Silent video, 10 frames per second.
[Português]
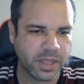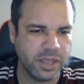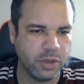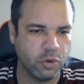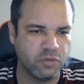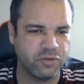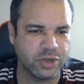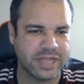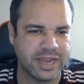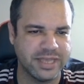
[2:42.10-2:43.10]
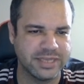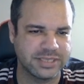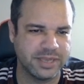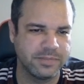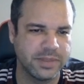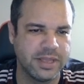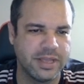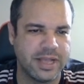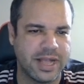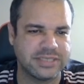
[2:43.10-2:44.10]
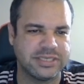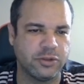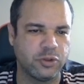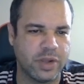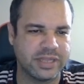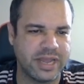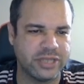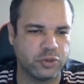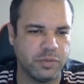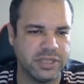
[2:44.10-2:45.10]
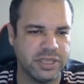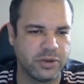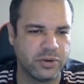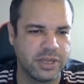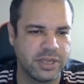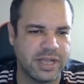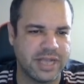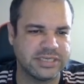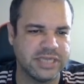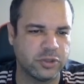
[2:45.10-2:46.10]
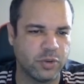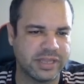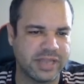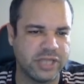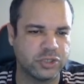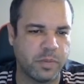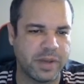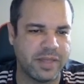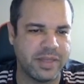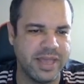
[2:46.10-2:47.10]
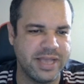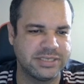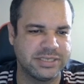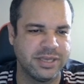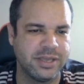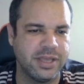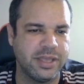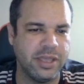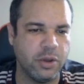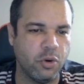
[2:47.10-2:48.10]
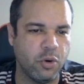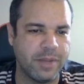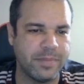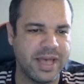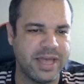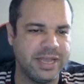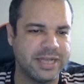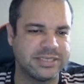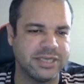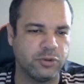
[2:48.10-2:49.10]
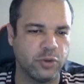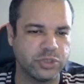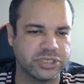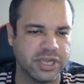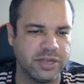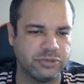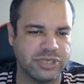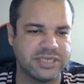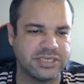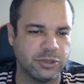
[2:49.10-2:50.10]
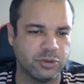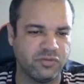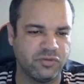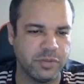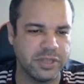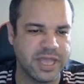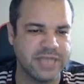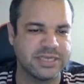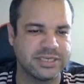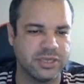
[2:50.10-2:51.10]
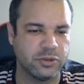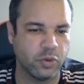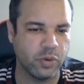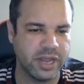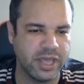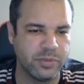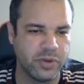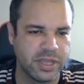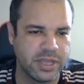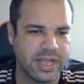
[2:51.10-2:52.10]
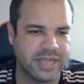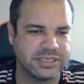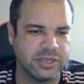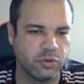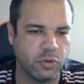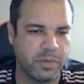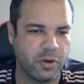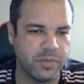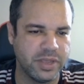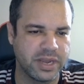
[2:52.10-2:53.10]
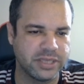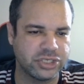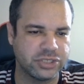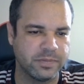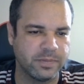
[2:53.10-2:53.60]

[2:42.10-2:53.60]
Errou Fortaleza, acertou o Atlético Mineiro, acertou o Atlético Paranaense, errou o América, acertou o Santos, acertou o Fluminense, acertou o Grêmio, acertou o Palmeiras,